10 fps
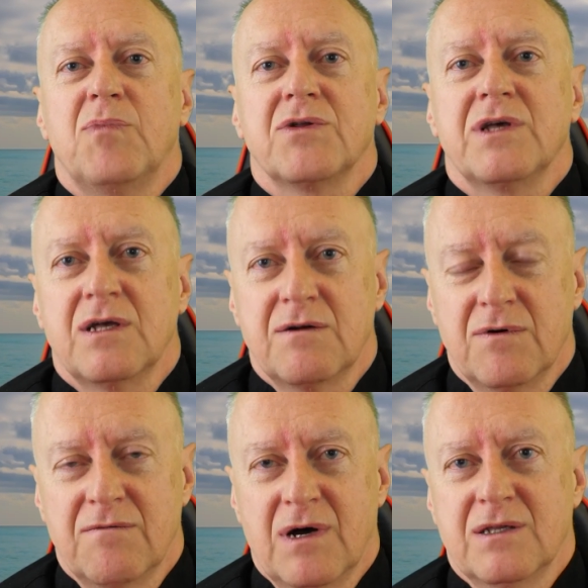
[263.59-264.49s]

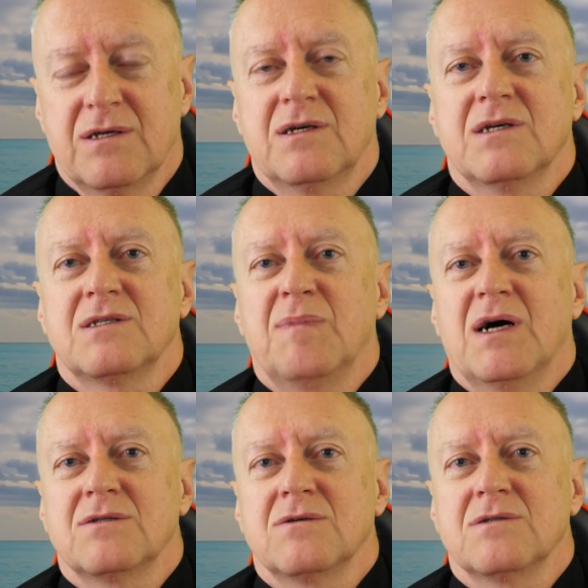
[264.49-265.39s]
podenerwowanych, jest
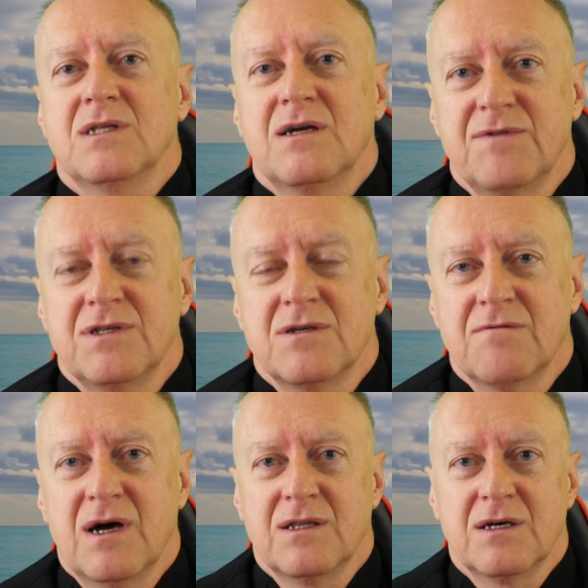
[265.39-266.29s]
bardzo
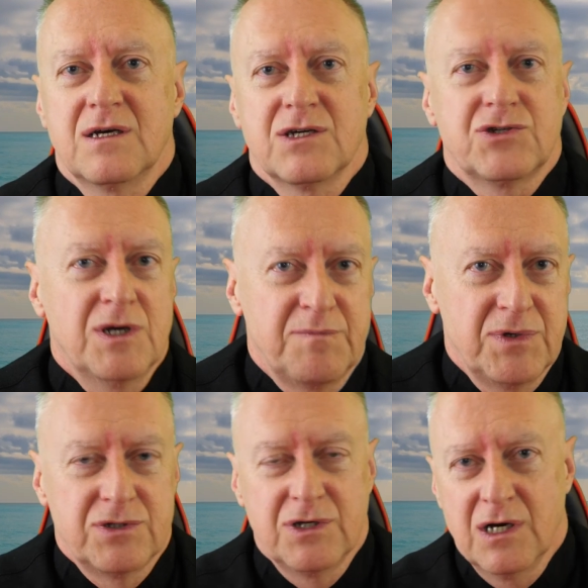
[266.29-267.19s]
znerwicowanych, a
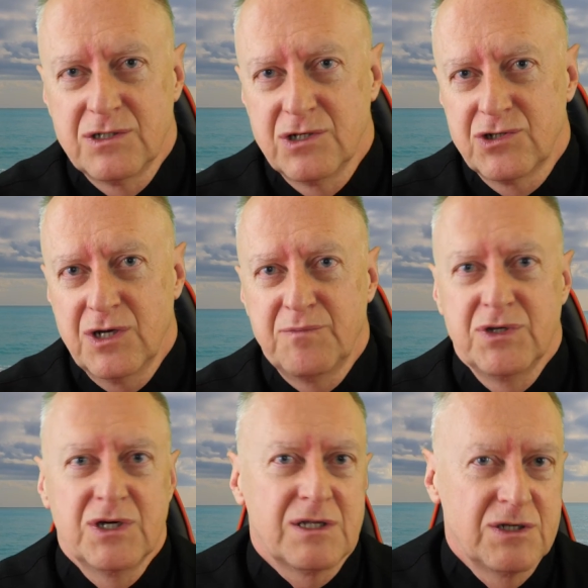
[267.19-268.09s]
szczepić się, a nie
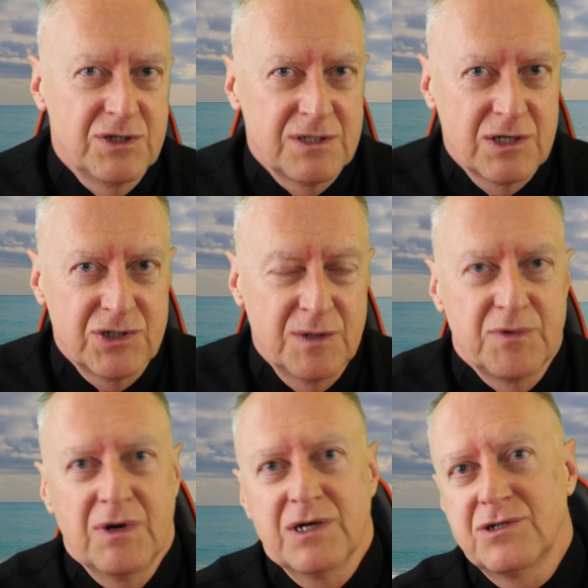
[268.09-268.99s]
szczepić, a ten się
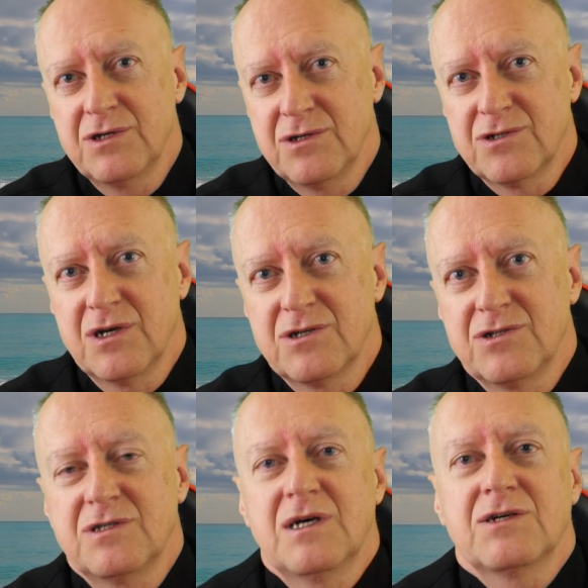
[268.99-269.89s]
zaszczepił, a ja się nie
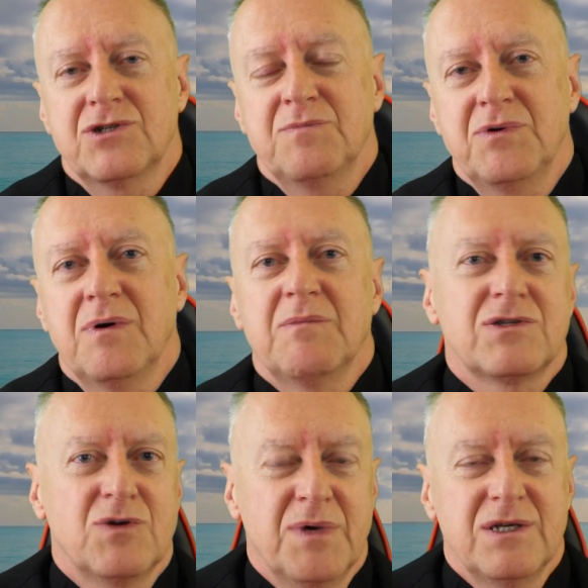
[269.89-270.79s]
zaszczepiłem,
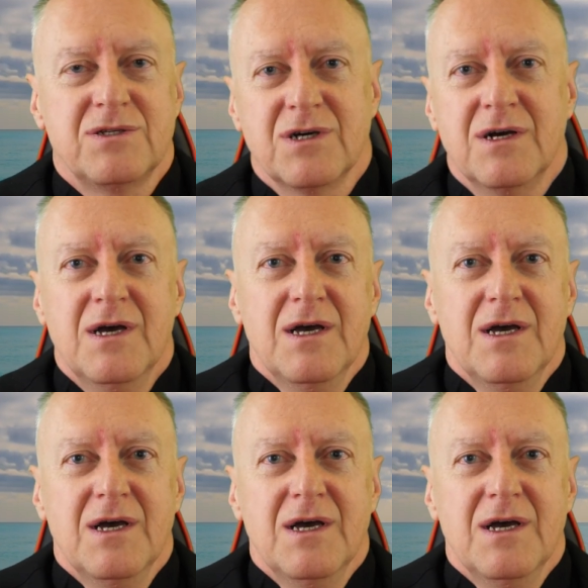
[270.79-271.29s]
a co będzie,